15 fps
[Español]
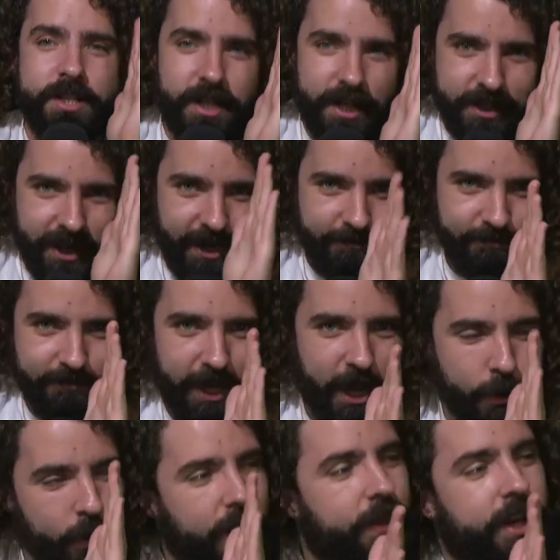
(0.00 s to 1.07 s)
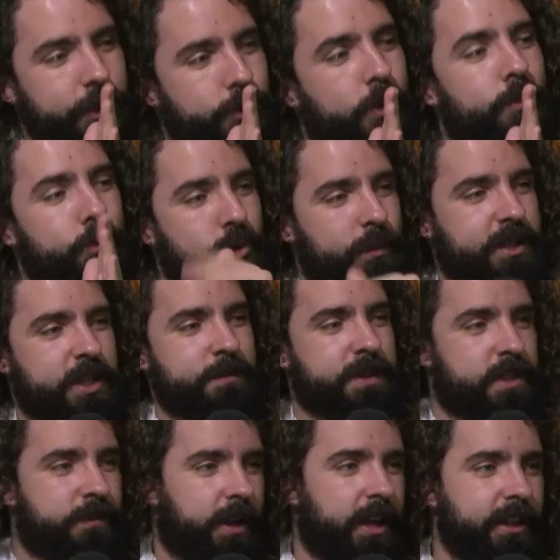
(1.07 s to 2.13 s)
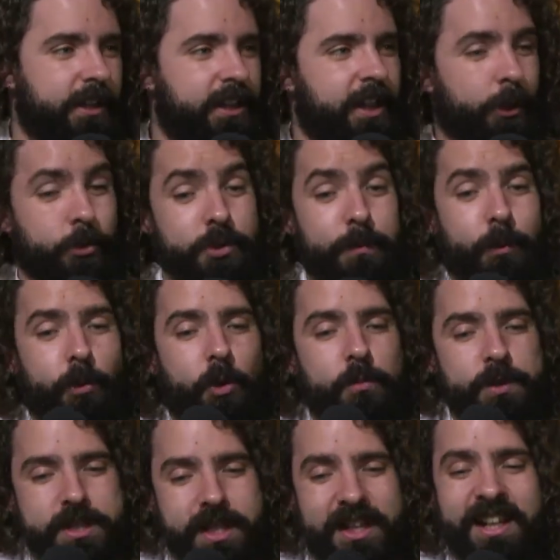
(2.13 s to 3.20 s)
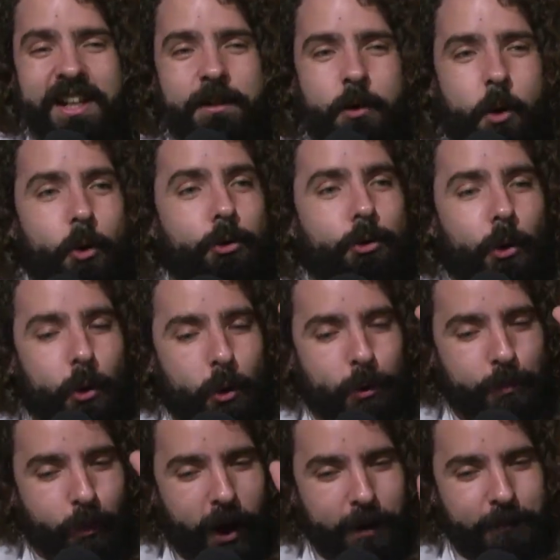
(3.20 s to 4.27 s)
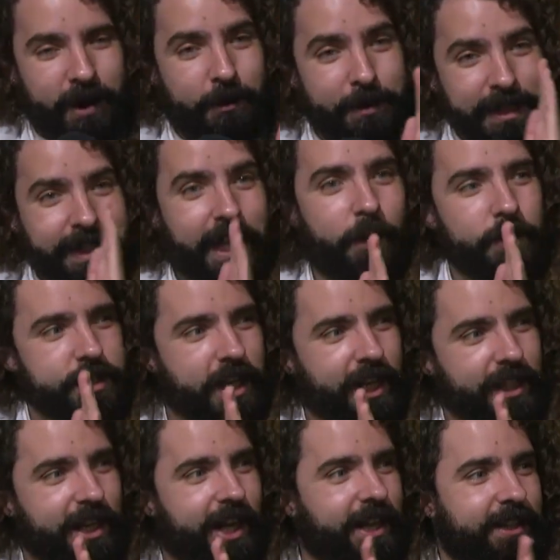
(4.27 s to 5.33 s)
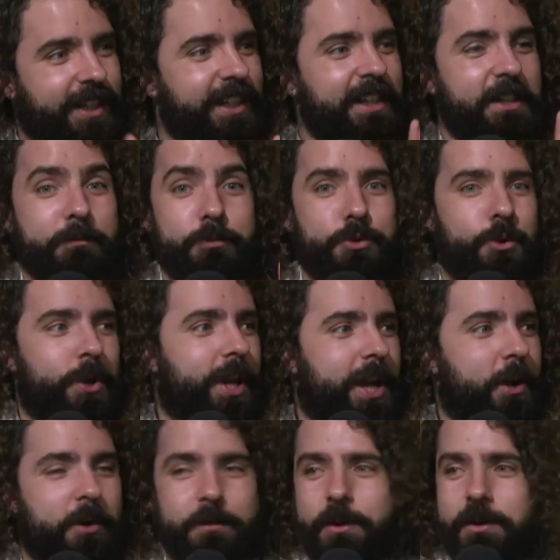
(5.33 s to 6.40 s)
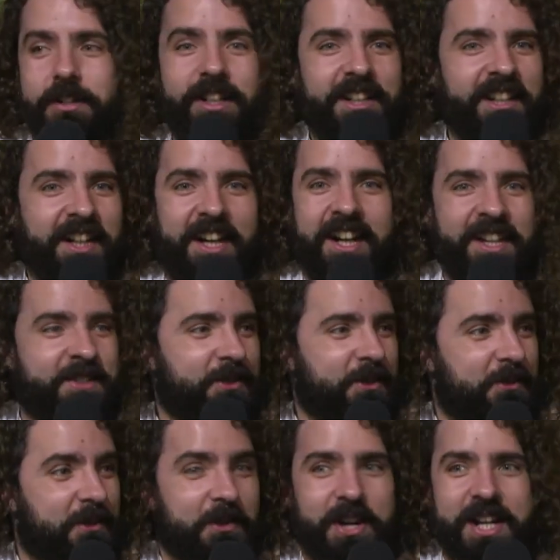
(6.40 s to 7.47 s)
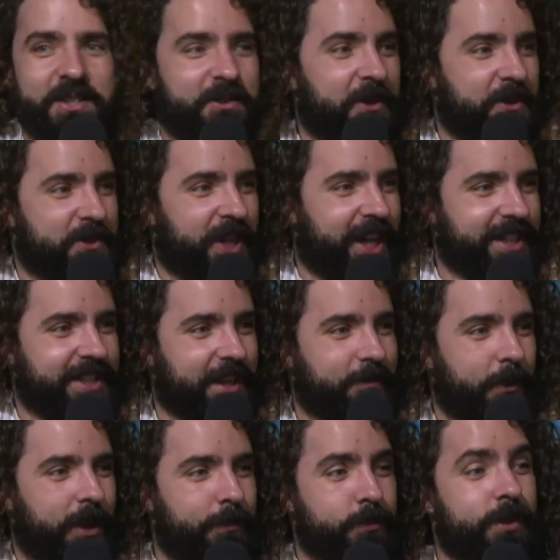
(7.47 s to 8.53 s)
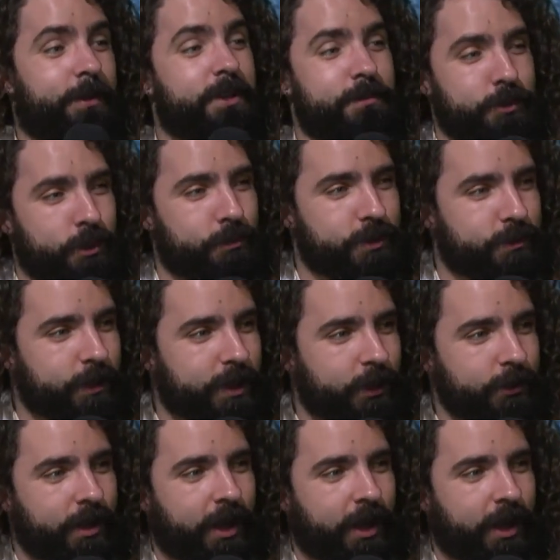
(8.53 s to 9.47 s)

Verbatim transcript: que hacer en una dirección mucho más específica. Entonces de pronto como ese control corporal para aventarlo hacia acá adelante, yo llegué como con, ay, estoy nuevo en esto, no sé qué hacer, porque pues habrás visto mis videos, de